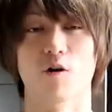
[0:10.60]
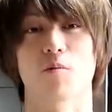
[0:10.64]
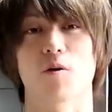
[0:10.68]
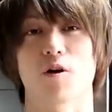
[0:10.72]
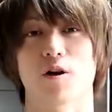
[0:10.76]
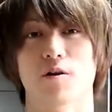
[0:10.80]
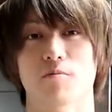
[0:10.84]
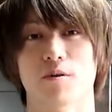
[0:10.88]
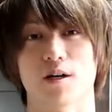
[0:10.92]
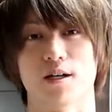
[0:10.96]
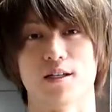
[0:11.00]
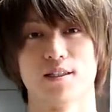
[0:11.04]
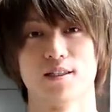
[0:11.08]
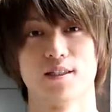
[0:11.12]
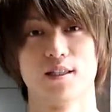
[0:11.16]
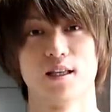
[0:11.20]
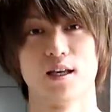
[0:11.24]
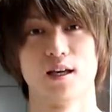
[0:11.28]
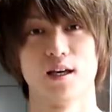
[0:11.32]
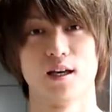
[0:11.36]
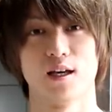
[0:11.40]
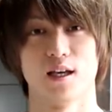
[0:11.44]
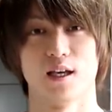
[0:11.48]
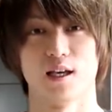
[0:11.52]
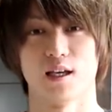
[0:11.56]
思います。
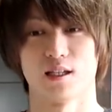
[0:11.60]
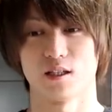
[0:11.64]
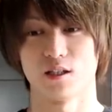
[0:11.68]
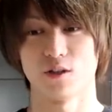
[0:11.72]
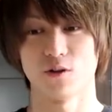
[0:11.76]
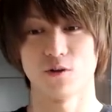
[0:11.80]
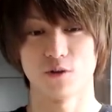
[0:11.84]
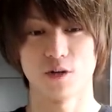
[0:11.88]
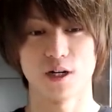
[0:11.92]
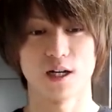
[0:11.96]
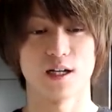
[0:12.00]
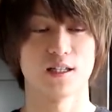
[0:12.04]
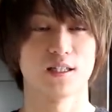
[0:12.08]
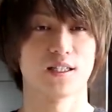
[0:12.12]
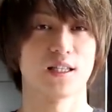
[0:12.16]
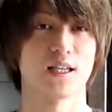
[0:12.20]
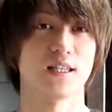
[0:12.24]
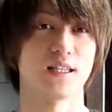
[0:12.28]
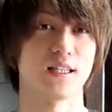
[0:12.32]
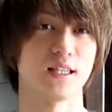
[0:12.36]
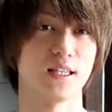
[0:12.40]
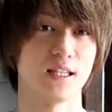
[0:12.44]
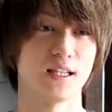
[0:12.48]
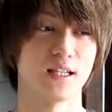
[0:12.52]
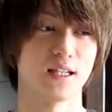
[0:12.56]
えー、今日は
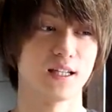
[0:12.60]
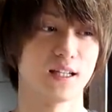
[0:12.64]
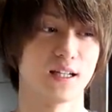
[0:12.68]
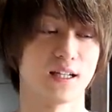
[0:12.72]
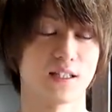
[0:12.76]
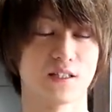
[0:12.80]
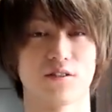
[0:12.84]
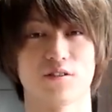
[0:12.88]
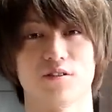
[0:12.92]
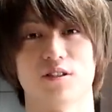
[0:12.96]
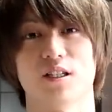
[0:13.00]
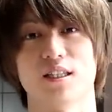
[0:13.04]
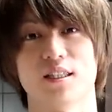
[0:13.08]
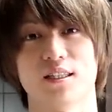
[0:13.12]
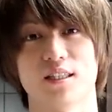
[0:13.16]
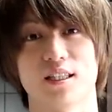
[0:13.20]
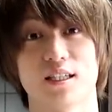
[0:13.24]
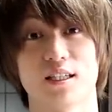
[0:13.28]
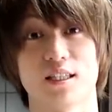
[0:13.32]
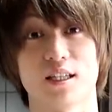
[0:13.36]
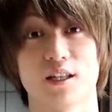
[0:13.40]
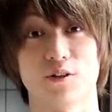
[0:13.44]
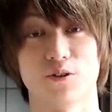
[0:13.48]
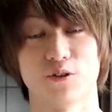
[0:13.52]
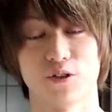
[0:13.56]
最近暑くなって
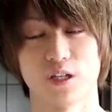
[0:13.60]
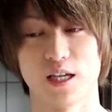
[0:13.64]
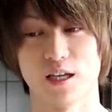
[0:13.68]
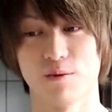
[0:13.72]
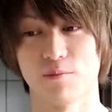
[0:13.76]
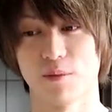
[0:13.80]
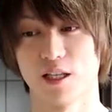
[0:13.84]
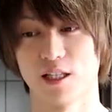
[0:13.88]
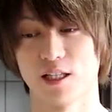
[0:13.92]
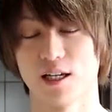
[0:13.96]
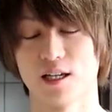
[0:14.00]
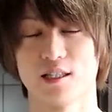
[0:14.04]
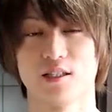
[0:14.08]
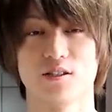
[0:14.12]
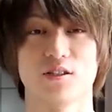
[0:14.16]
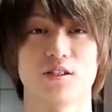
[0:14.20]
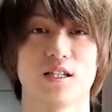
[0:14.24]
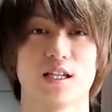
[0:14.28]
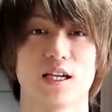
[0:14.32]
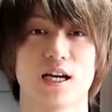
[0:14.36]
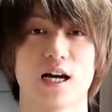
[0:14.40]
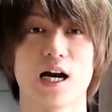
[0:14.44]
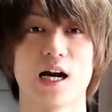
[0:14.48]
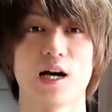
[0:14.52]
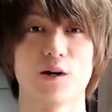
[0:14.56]
きたので、まあ、夏
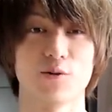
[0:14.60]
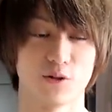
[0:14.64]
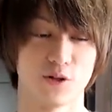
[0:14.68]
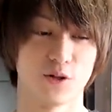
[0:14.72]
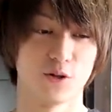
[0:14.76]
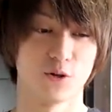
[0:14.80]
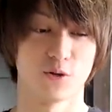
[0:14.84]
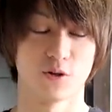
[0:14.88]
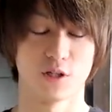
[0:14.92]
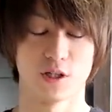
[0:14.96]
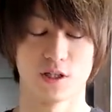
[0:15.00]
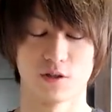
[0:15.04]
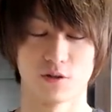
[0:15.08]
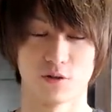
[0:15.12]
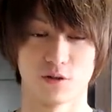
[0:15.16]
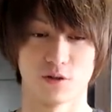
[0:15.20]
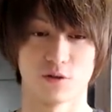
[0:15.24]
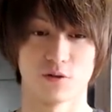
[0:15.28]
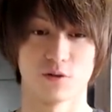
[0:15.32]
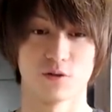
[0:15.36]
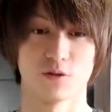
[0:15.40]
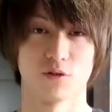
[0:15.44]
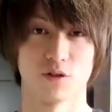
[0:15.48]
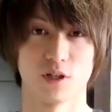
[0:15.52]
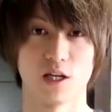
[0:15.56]
に合う料理という
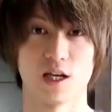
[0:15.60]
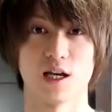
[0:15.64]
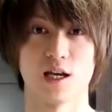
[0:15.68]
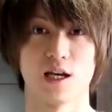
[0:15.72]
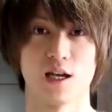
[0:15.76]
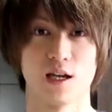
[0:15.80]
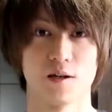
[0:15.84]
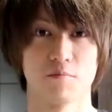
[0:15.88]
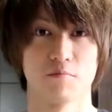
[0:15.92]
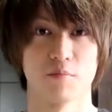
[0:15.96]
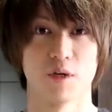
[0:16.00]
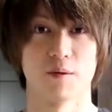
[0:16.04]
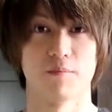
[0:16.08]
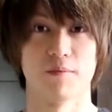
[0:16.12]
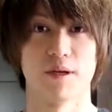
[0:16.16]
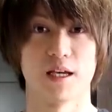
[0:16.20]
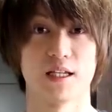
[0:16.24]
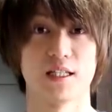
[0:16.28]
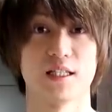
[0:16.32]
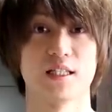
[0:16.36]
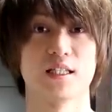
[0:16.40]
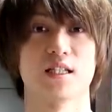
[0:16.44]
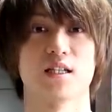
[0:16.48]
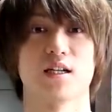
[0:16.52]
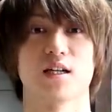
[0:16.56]
ことで、まあ、
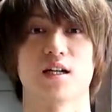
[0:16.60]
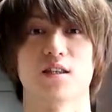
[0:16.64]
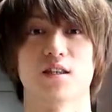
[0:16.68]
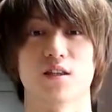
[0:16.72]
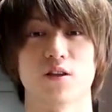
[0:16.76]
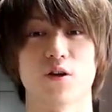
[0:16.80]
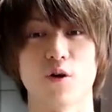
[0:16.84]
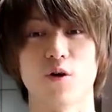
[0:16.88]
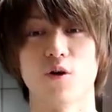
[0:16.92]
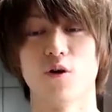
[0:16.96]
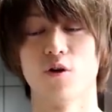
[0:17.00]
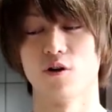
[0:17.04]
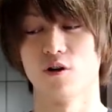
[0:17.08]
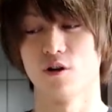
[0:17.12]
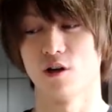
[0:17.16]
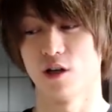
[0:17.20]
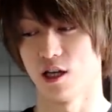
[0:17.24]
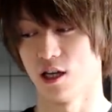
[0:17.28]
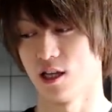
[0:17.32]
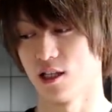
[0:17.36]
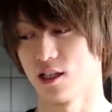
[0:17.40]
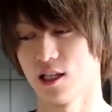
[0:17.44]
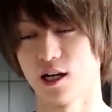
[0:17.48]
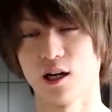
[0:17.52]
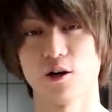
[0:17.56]
メキシカンの、
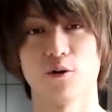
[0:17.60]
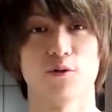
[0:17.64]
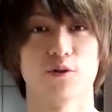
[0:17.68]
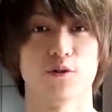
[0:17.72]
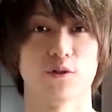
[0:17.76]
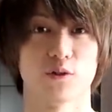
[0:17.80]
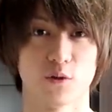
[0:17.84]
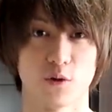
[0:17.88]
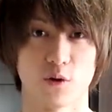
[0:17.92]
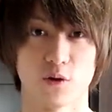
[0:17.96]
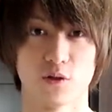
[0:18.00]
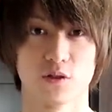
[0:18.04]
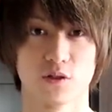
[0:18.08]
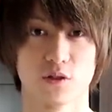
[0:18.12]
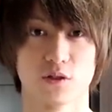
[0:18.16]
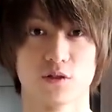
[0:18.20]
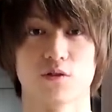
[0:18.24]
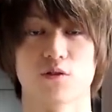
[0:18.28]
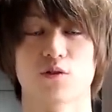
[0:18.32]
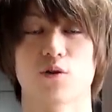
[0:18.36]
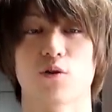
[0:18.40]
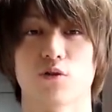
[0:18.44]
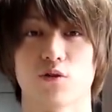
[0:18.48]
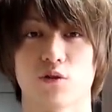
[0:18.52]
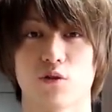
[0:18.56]
えー、タコスを
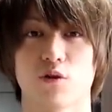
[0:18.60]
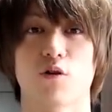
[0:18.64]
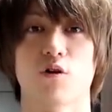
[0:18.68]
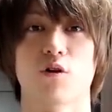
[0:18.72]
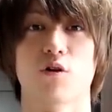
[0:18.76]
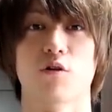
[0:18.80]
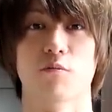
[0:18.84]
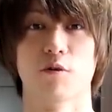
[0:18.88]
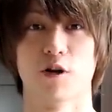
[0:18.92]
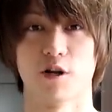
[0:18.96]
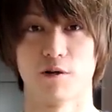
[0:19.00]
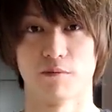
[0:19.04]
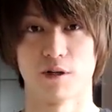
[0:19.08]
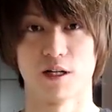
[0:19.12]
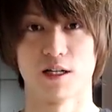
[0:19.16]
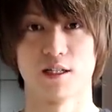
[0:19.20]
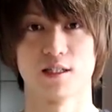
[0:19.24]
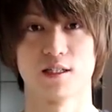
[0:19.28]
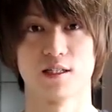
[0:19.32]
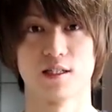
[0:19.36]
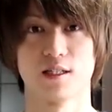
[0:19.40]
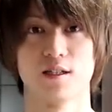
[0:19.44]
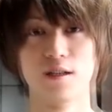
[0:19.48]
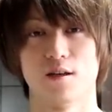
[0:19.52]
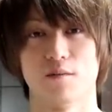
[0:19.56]
作ろうと思いま
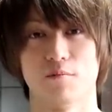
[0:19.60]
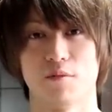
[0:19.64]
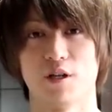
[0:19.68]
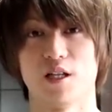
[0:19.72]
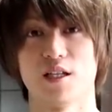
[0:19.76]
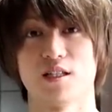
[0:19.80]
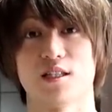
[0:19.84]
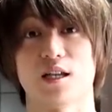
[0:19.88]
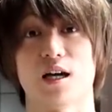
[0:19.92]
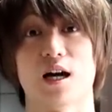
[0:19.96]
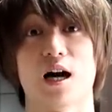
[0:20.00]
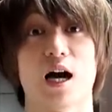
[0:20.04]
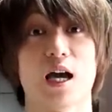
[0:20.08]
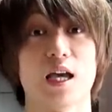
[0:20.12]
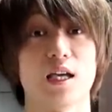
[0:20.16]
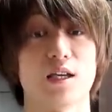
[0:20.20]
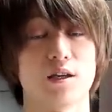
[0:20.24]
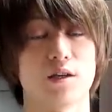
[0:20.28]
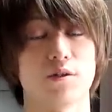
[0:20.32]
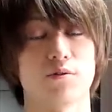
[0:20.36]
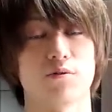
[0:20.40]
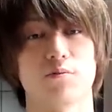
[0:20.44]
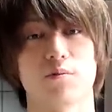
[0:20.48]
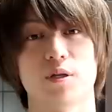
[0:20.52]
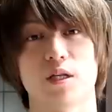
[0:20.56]
す。皆さん
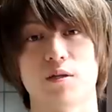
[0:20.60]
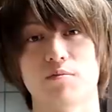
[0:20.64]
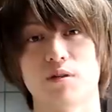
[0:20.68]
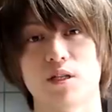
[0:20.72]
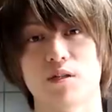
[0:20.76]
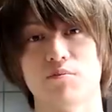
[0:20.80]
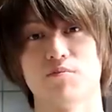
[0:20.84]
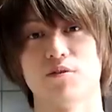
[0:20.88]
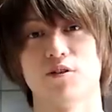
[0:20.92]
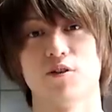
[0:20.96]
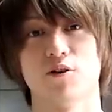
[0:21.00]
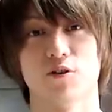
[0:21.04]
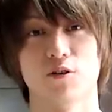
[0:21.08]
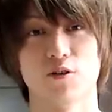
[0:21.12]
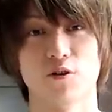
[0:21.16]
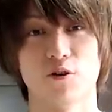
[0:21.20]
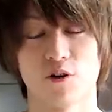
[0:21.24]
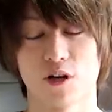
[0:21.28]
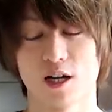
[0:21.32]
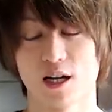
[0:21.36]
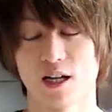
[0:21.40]
IFBB プロの